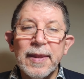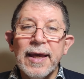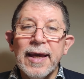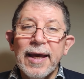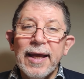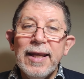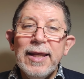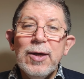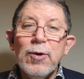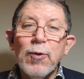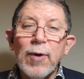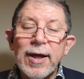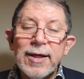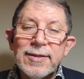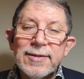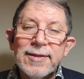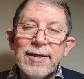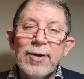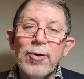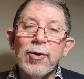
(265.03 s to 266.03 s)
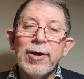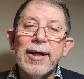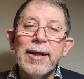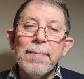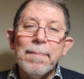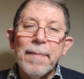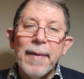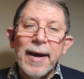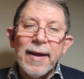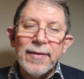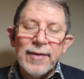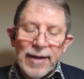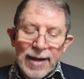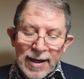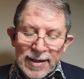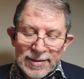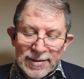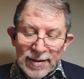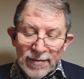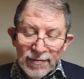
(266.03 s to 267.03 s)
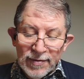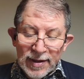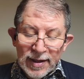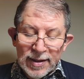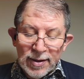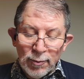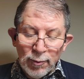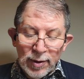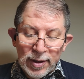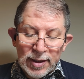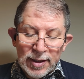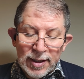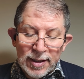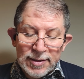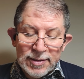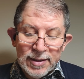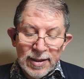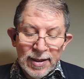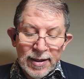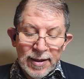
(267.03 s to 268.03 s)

El Hijo hace lo que el Padre hace al final de cuentas.